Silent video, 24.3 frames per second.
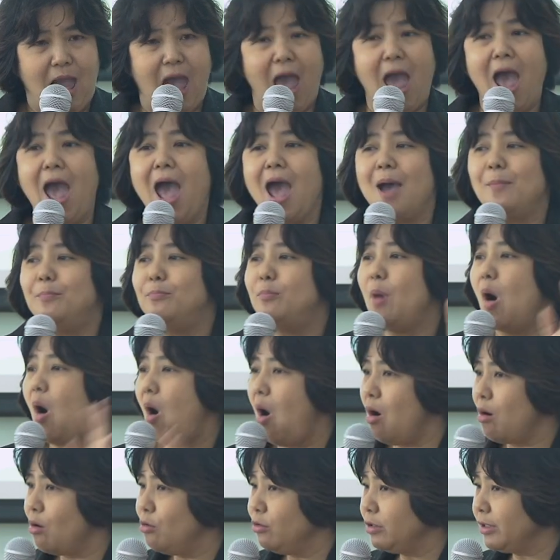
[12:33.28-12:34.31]
ห้ามบ
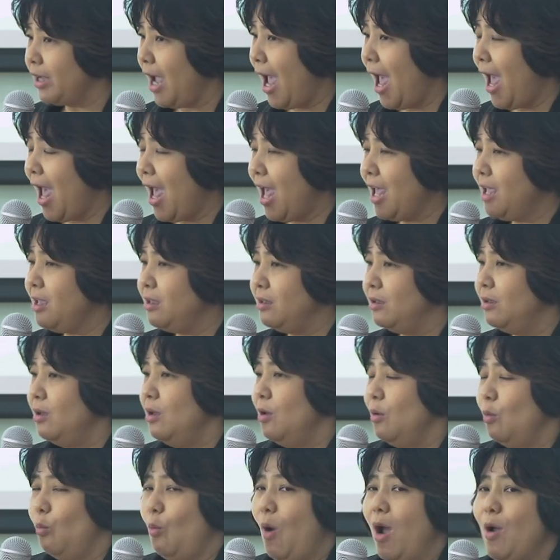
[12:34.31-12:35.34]
อกคนไข้
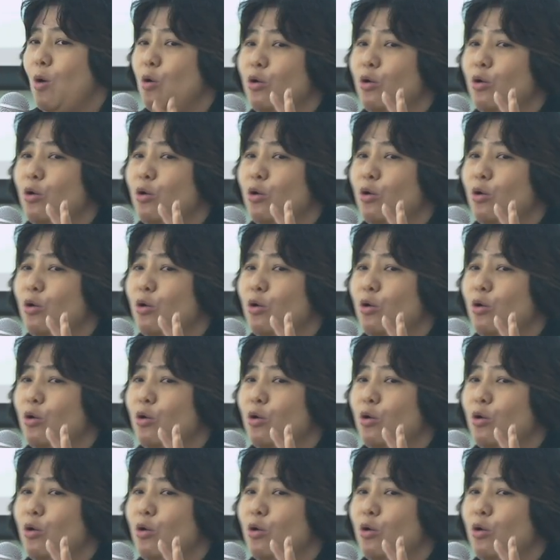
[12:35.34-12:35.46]
ว่า